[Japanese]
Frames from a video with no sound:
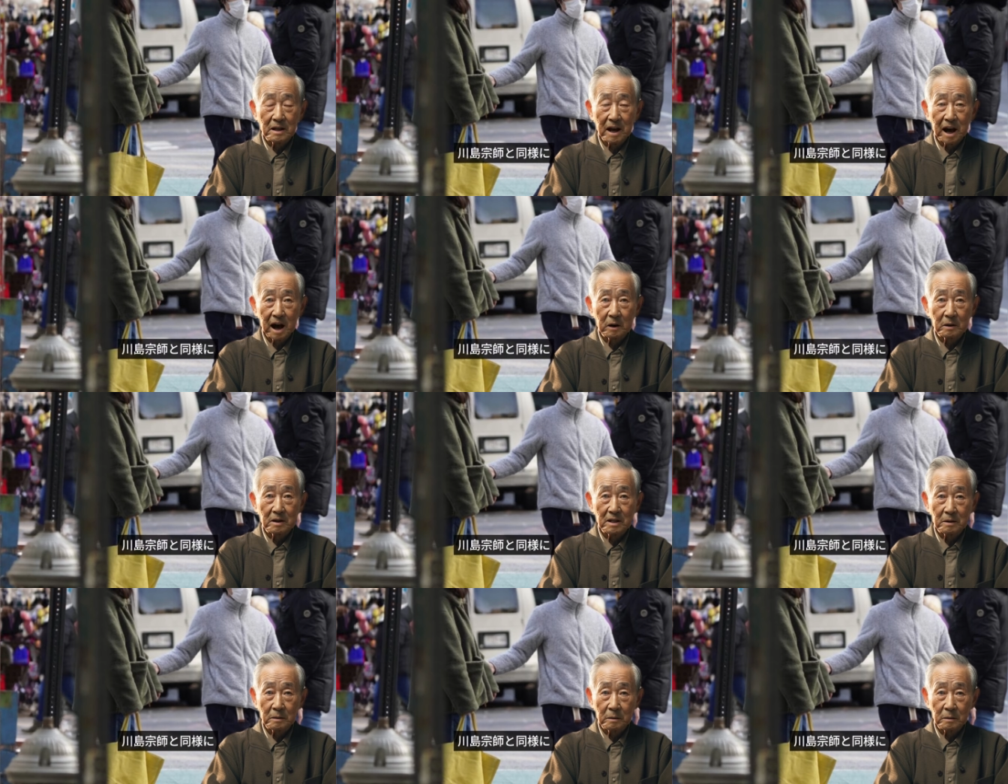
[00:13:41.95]

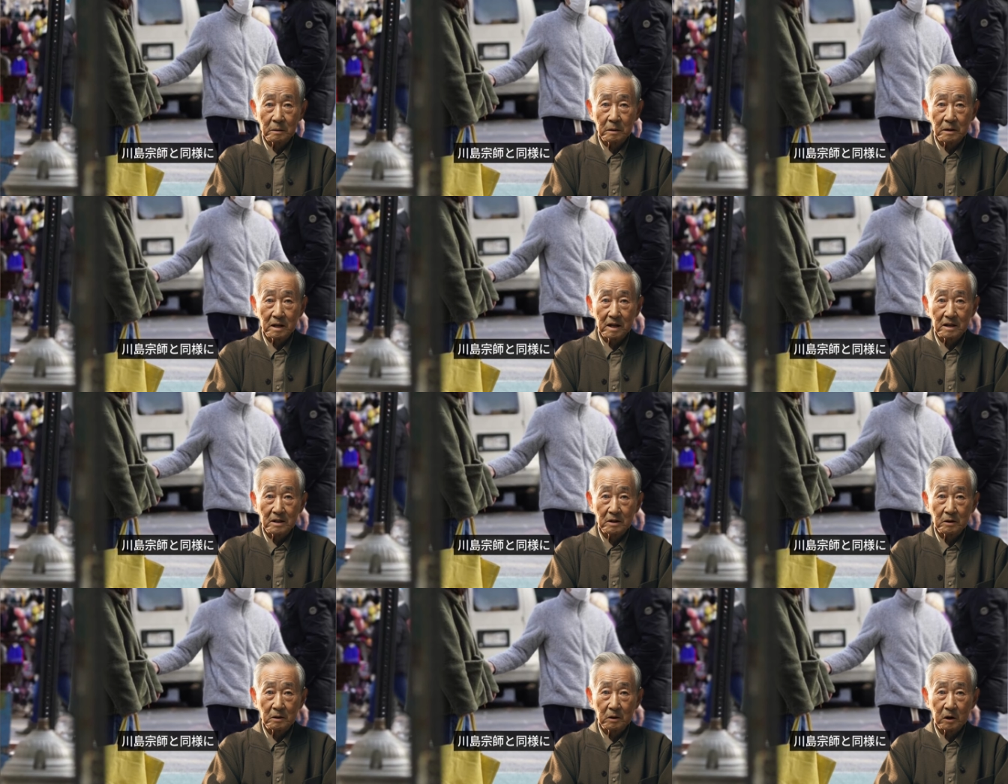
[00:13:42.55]
川島宗
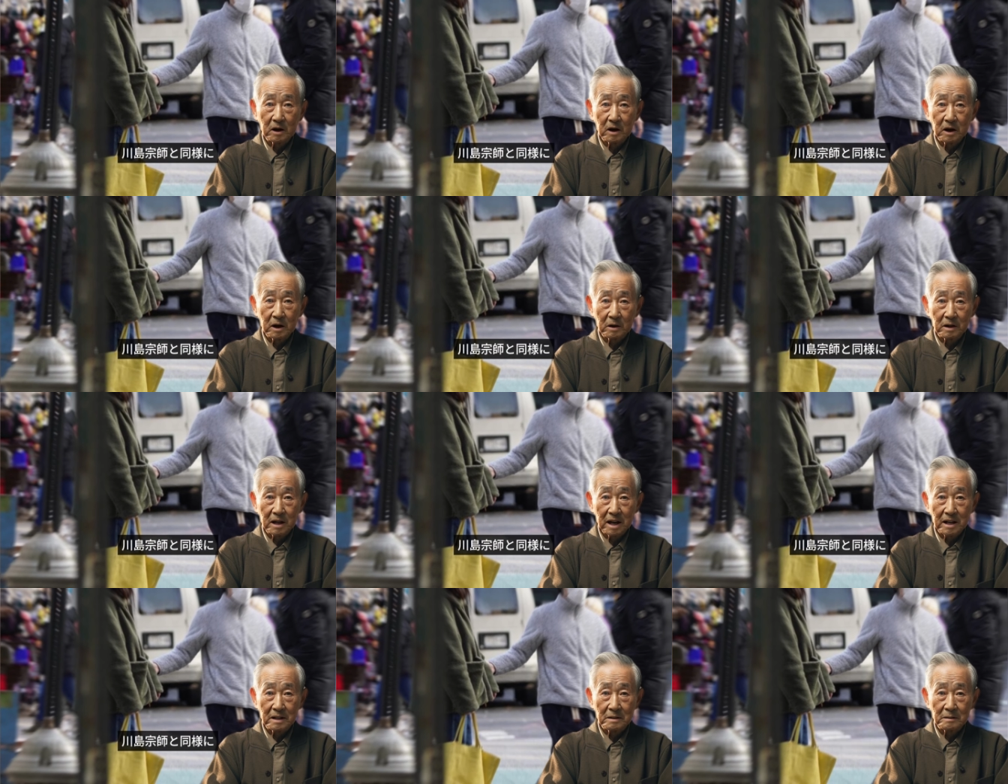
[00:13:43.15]
氏と同
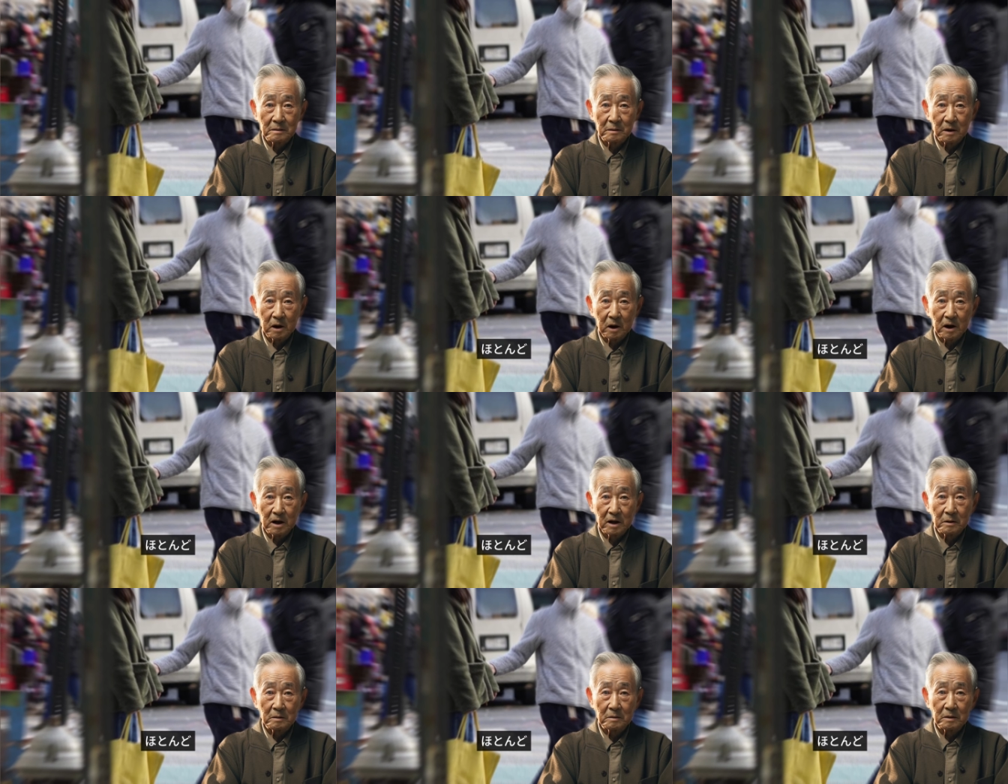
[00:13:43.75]
様に、
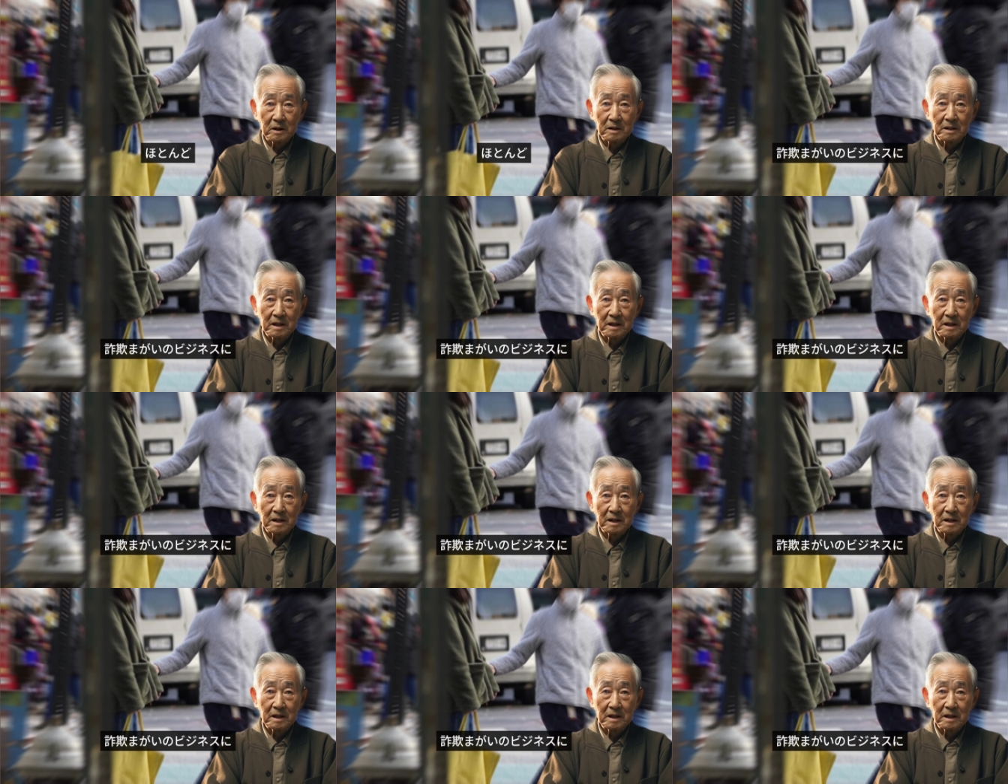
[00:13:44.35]
ほとんど